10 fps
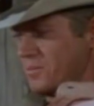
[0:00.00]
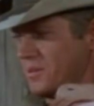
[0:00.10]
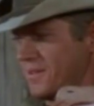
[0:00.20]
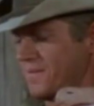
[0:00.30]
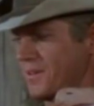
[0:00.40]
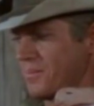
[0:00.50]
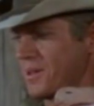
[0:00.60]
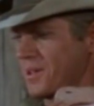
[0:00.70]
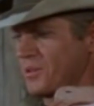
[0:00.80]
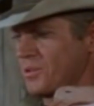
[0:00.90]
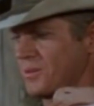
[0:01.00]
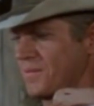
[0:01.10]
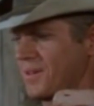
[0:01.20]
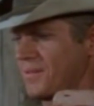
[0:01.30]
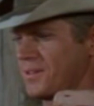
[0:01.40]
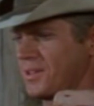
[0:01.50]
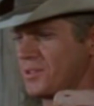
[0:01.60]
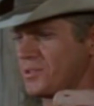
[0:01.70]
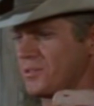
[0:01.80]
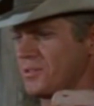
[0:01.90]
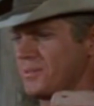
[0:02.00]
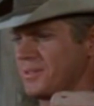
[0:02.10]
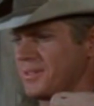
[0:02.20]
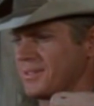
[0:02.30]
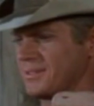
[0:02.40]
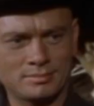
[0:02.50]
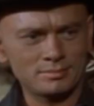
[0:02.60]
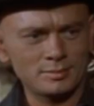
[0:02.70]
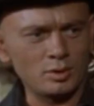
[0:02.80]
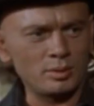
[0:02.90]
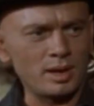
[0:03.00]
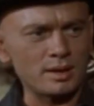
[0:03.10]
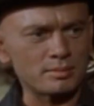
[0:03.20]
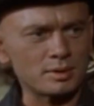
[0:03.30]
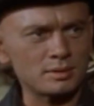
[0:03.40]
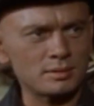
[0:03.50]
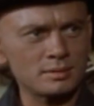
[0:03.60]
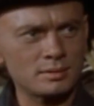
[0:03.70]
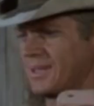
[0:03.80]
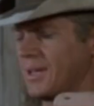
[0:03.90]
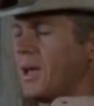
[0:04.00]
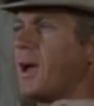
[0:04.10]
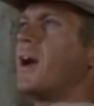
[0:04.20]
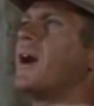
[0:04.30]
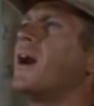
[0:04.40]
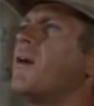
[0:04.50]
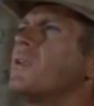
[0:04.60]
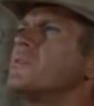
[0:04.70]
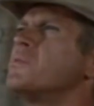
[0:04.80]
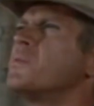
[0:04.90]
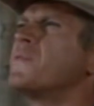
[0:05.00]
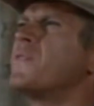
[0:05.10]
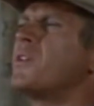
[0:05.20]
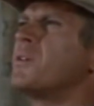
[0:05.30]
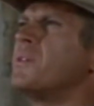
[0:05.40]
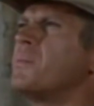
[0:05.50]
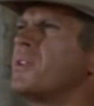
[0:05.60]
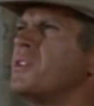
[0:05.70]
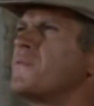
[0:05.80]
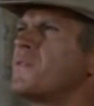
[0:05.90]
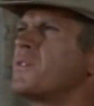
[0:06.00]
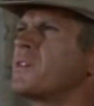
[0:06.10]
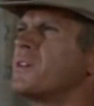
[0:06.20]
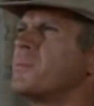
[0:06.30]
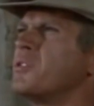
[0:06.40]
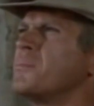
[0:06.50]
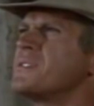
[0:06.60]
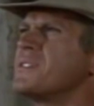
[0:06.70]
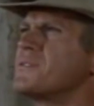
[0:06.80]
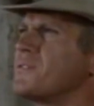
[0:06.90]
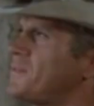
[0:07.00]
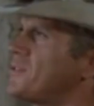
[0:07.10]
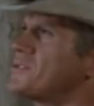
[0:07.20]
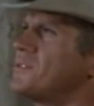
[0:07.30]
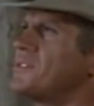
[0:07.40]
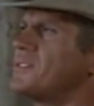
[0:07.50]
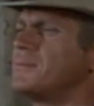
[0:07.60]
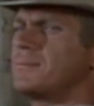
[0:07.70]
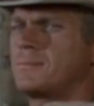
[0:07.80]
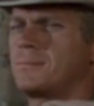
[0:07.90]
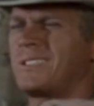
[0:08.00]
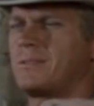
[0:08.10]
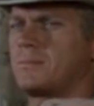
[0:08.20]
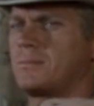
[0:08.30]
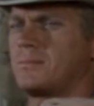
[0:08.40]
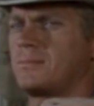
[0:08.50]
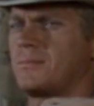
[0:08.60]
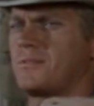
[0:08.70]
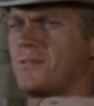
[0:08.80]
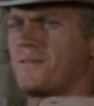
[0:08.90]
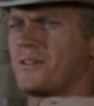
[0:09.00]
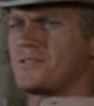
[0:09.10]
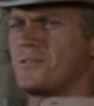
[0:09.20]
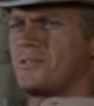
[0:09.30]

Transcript: ce bonhomme qui, chez moi, dégringolait du dixième étage. Oui, quel rapport Comme il passait devant chaque étage, les gens pouvaient l'entendre répéter « Jusqu'ici, ça va. Jusqu'ici, ça